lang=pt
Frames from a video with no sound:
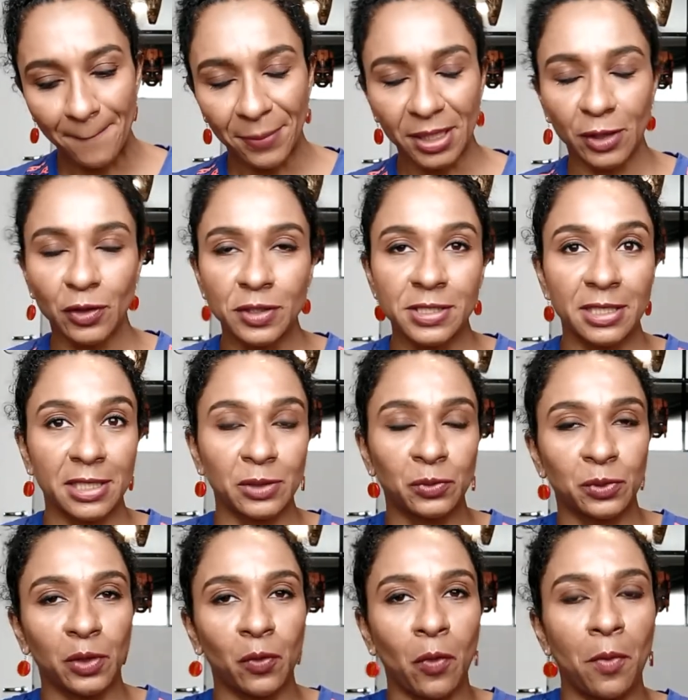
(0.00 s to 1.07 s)
para nossa
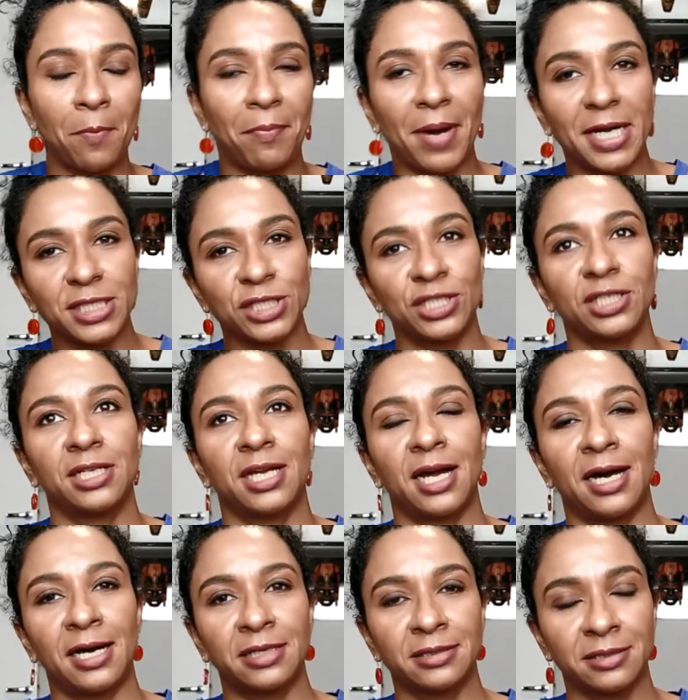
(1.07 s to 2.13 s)
leitura
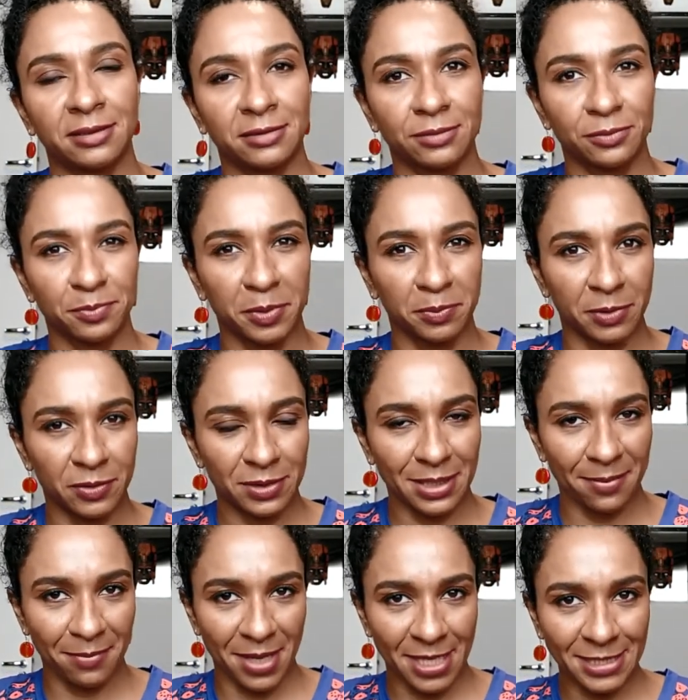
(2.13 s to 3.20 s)
compartilhada do primeiro
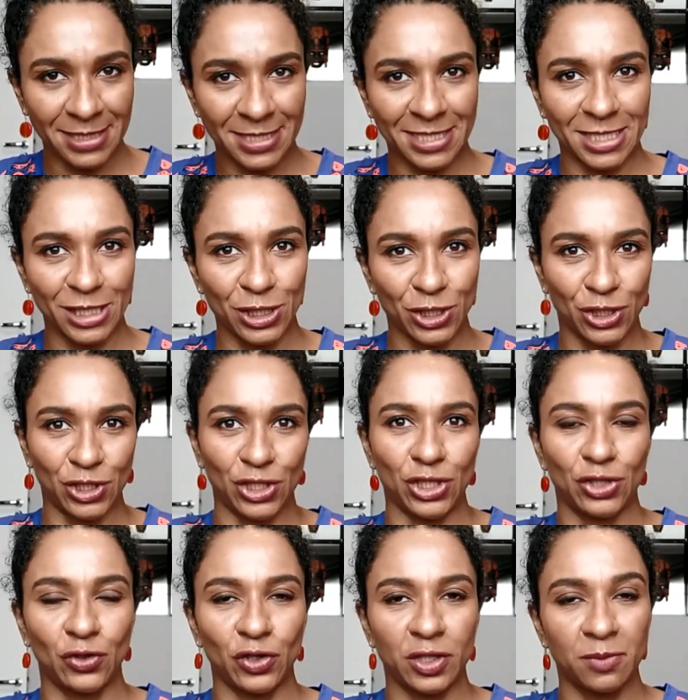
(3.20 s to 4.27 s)
semestre
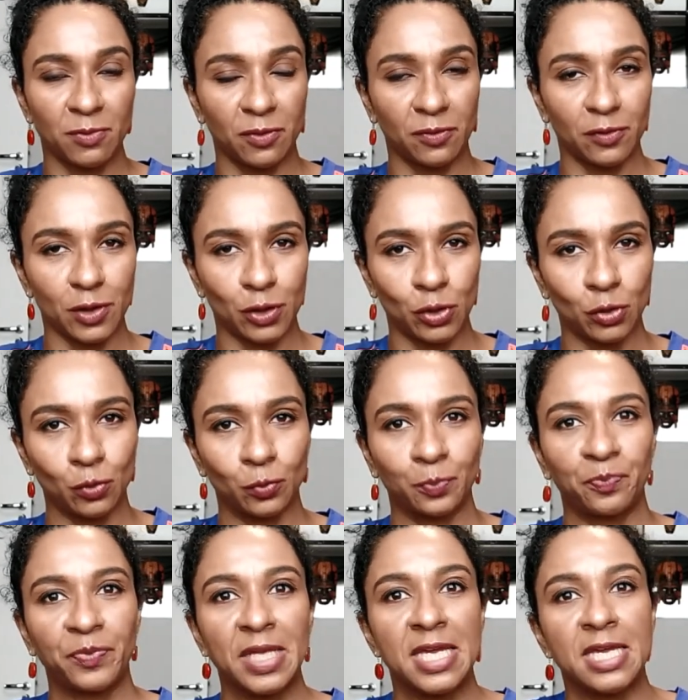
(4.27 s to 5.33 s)
de 2021.